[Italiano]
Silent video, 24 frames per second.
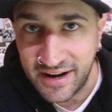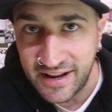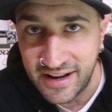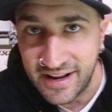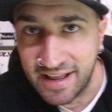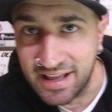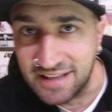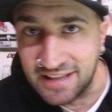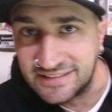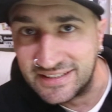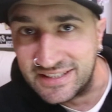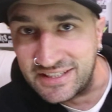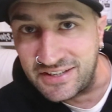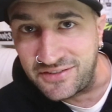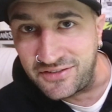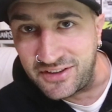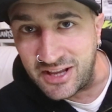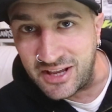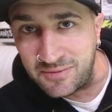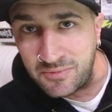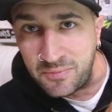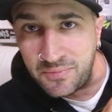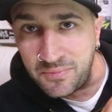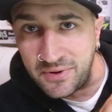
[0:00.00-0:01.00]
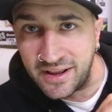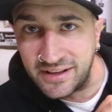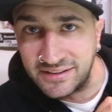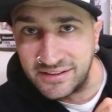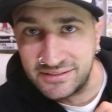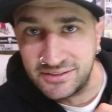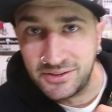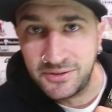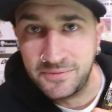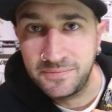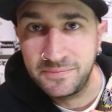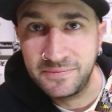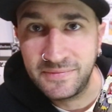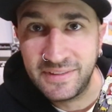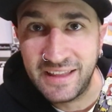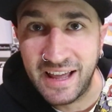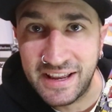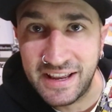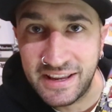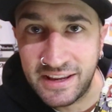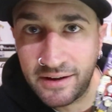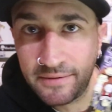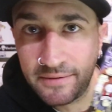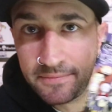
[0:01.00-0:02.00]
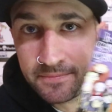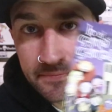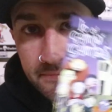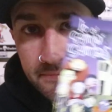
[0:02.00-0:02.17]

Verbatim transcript: regas, ci vediamo presto. Dai.